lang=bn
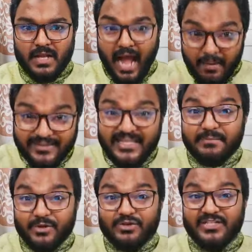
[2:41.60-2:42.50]
আমাদের
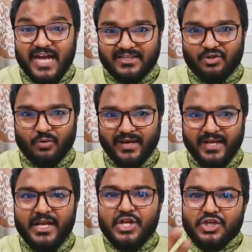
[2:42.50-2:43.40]
বিরুদ্ধে যে আন্দোলন মানে
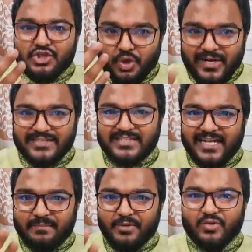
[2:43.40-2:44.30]
স্বৈরাচারের
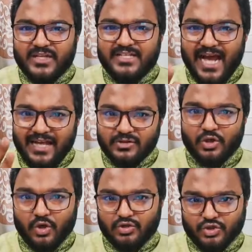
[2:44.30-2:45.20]
বিরুদ্ধে যে
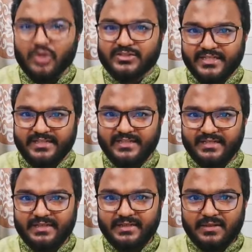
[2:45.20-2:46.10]
আন্দোলন চলছে
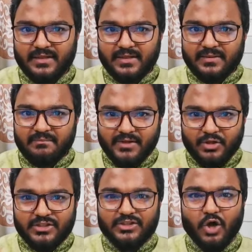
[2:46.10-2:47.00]

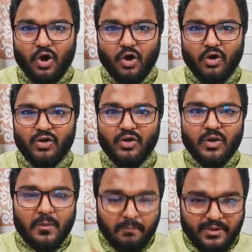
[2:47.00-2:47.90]
বিরোধী দল
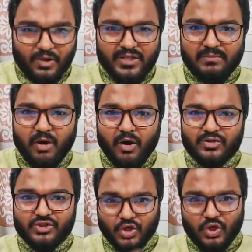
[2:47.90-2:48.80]
বিরোধী মত
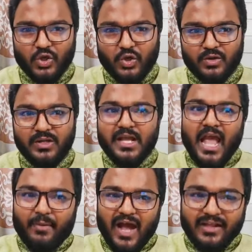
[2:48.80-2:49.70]
জনগণ
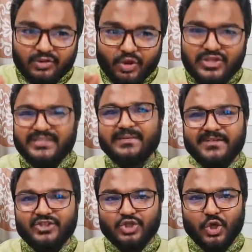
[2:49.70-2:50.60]
এবং আন্তর্জাতিক
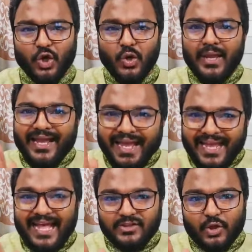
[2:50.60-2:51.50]
বিশ্ব এই
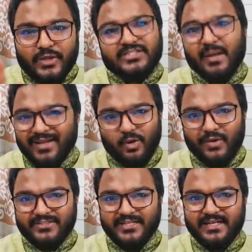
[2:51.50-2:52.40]
আন্দোলনে সামিল
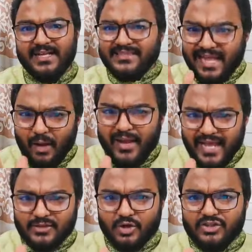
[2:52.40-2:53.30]
রয়েছে তারাও এই
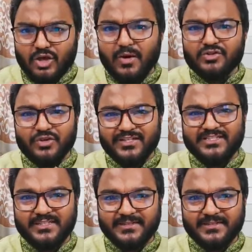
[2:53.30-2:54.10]
আন্দোলনকে সমর্থন দিচ্ছে